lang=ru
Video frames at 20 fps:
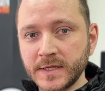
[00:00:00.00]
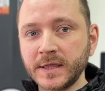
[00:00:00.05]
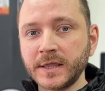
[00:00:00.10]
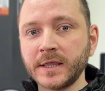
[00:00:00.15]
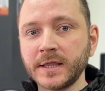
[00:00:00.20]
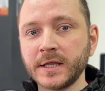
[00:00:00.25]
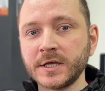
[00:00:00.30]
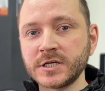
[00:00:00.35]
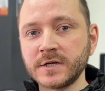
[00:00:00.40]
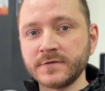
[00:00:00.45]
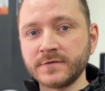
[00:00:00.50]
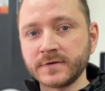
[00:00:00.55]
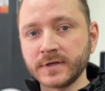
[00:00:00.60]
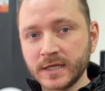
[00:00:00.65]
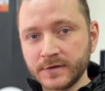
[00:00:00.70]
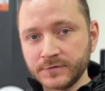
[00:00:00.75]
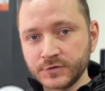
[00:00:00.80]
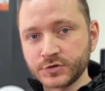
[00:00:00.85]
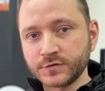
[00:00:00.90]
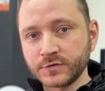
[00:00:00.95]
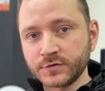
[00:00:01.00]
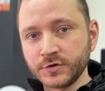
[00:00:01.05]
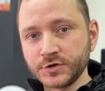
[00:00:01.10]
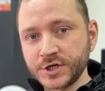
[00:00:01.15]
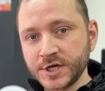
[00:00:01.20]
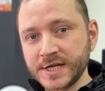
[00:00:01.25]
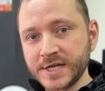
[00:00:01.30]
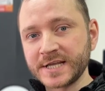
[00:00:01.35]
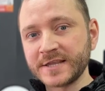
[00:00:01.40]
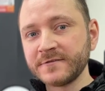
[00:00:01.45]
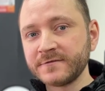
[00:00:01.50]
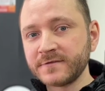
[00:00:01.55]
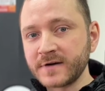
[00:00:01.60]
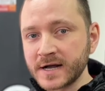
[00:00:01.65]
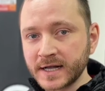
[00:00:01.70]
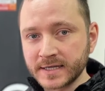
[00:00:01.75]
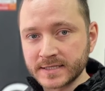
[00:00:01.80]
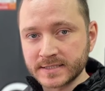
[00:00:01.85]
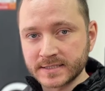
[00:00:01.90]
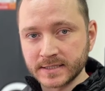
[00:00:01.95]
Нажав клавишу включения два
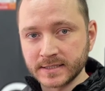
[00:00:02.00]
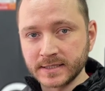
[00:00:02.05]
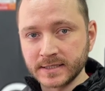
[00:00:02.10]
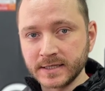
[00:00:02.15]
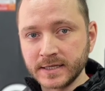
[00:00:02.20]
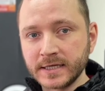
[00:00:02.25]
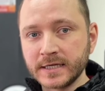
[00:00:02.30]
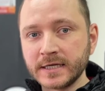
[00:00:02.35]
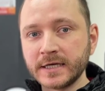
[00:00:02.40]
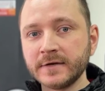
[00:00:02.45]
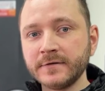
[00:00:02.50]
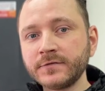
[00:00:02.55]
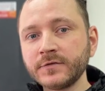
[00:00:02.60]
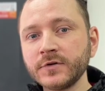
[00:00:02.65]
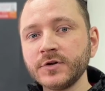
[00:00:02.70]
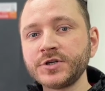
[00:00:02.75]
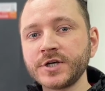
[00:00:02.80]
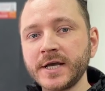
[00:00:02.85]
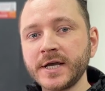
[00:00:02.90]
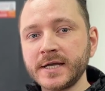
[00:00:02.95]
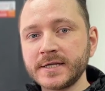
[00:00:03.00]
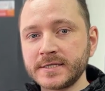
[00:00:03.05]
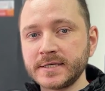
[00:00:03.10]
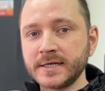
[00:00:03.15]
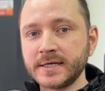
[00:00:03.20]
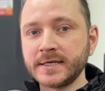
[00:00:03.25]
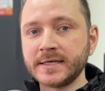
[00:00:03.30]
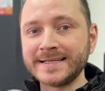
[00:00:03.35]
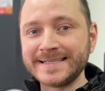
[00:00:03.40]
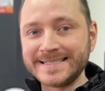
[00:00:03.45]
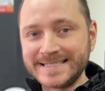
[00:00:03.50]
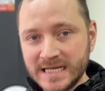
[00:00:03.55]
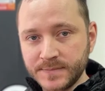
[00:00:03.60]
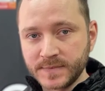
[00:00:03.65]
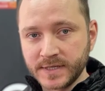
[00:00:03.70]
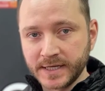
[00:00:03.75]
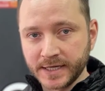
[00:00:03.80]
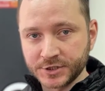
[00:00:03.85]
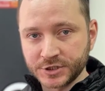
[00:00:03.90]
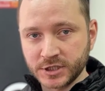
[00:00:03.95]
раза, вы включаете
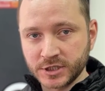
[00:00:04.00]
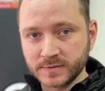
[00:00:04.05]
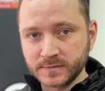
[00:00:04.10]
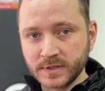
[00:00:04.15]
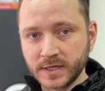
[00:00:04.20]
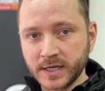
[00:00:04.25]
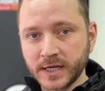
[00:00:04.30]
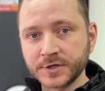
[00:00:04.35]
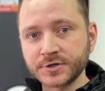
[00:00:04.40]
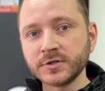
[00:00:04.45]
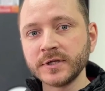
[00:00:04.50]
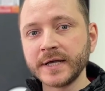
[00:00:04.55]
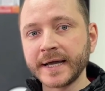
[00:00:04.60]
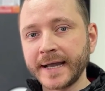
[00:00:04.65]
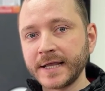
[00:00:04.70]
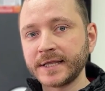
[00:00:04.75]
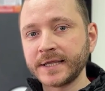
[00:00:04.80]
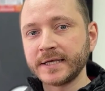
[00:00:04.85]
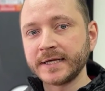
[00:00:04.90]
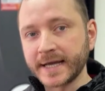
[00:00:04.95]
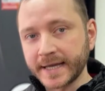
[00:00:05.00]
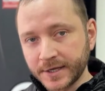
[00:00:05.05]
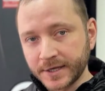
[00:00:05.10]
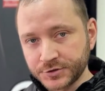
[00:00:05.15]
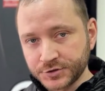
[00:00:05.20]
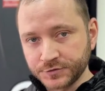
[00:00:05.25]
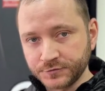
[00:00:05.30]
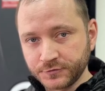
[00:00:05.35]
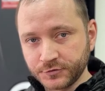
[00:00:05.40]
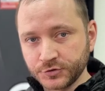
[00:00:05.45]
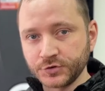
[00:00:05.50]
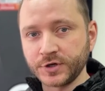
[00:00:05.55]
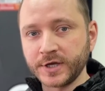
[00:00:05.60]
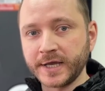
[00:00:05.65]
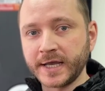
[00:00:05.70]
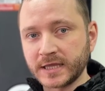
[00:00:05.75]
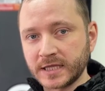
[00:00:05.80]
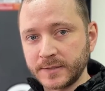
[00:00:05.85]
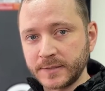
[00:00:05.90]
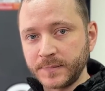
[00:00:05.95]
зимний режим, котел греет горячую воду и
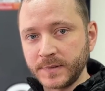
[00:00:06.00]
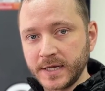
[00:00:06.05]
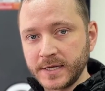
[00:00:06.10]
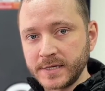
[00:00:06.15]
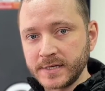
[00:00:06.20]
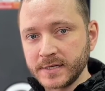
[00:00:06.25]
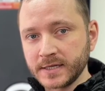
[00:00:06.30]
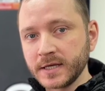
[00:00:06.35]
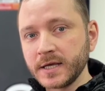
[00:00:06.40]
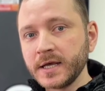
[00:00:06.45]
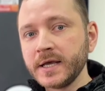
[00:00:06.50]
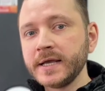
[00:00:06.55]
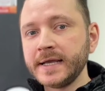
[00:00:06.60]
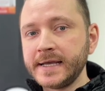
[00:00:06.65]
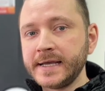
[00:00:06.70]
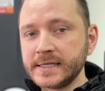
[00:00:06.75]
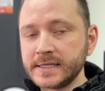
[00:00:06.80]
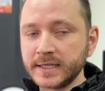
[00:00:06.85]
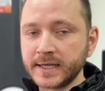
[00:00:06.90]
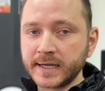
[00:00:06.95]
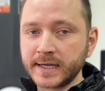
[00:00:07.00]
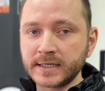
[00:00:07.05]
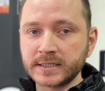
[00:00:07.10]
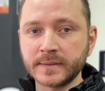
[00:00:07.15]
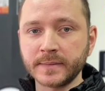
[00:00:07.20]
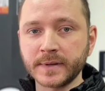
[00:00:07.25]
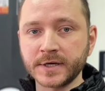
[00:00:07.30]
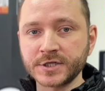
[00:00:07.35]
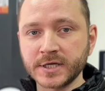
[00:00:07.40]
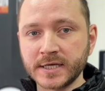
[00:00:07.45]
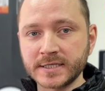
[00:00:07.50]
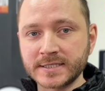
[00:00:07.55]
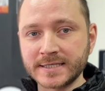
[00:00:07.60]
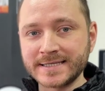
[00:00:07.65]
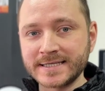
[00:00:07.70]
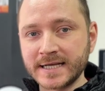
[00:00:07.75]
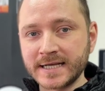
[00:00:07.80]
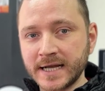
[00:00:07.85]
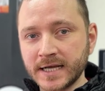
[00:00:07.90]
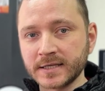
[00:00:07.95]
отопление, и на экране отображается
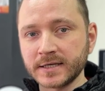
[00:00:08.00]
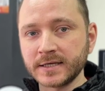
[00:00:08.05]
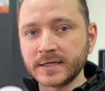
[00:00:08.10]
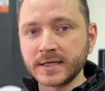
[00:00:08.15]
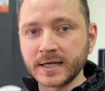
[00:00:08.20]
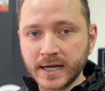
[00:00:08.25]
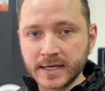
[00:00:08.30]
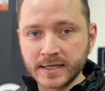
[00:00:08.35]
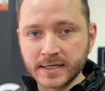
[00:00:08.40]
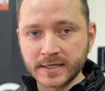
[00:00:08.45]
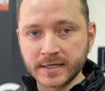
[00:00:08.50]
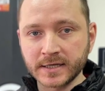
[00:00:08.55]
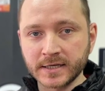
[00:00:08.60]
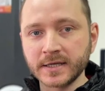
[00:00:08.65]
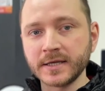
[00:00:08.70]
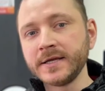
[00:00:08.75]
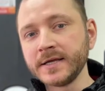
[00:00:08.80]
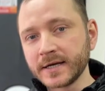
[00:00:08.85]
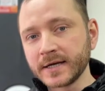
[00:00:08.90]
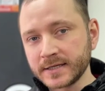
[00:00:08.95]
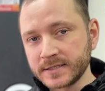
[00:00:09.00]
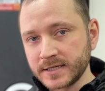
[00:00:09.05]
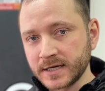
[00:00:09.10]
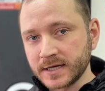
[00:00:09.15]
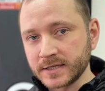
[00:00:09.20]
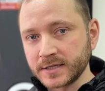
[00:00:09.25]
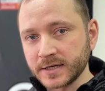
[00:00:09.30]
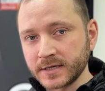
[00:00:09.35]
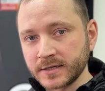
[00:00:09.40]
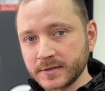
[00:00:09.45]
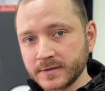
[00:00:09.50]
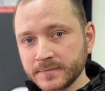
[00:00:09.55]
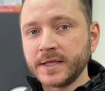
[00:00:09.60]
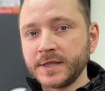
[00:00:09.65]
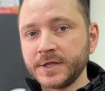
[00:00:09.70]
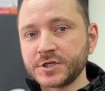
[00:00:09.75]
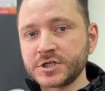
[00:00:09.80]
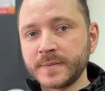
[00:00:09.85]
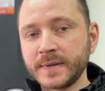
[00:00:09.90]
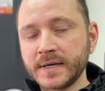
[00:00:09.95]
индикатор краника и радиатора.
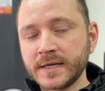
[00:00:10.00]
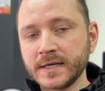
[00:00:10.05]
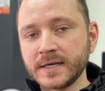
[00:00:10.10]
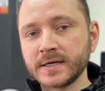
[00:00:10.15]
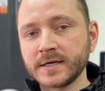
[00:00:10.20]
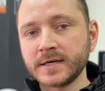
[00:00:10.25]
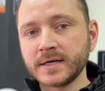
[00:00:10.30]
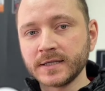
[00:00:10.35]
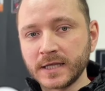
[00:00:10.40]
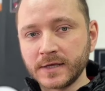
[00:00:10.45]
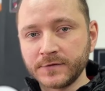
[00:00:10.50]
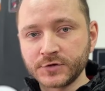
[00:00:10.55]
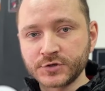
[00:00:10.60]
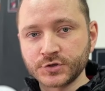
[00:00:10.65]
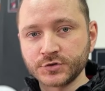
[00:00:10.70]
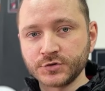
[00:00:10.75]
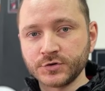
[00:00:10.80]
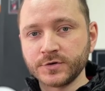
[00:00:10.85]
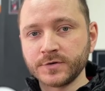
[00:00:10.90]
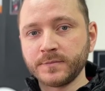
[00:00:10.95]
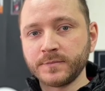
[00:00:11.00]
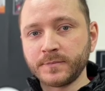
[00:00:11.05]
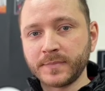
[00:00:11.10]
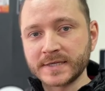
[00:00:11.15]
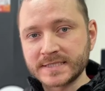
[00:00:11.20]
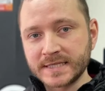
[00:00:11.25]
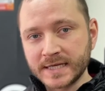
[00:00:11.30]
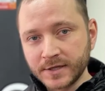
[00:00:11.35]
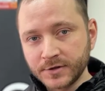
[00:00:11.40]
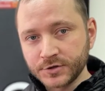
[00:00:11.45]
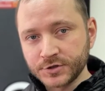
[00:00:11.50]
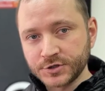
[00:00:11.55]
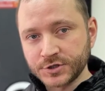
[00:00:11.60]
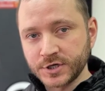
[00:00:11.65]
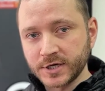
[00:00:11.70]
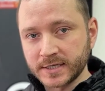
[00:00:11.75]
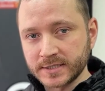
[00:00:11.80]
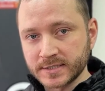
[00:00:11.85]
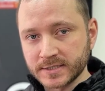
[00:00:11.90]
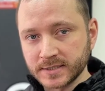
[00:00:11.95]
Нажимая клавишу «Последующие
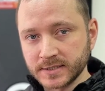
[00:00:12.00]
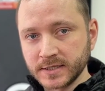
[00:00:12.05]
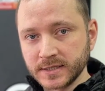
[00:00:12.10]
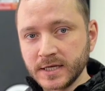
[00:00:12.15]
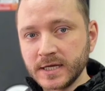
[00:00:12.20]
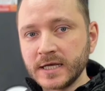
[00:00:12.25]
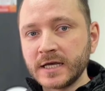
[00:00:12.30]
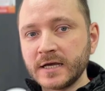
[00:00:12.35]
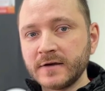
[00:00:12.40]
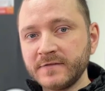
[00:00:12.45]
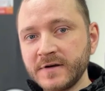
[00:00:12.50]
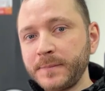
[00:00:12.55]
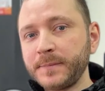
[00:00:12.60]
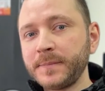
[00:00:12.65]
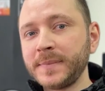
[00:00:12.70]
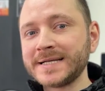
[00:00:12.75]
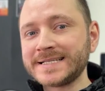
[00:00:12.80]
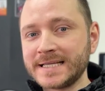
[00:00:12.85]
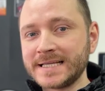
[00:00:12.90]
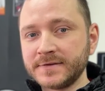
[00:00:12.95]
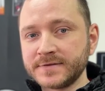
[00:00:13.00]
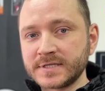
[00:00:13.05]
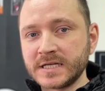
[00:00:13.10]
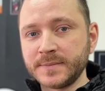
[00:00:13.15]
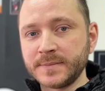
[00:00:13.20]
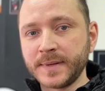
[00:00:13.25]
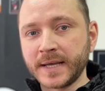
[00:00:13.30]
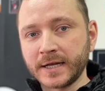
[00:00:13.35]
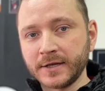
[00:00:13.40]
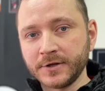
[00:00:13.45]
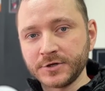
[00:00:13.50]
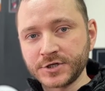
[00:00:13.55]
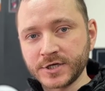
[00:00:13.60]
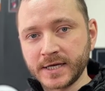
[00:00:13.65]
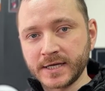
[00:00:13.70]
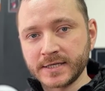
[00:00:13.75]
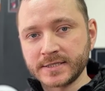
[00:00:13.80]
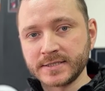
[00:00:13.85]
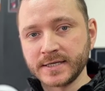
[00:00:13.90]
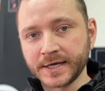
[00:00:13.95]
разы», вы последовательно
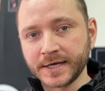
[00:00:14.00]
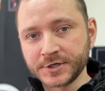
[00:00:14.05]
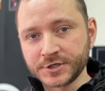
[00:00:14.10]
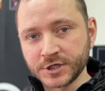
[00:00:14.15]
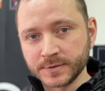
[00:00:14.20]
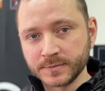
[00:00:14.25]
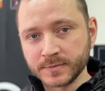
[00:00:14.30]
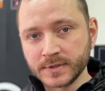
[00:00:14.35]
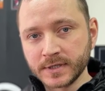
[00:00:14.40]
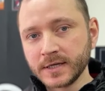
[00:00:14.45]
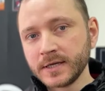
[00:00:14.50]
переключаете режим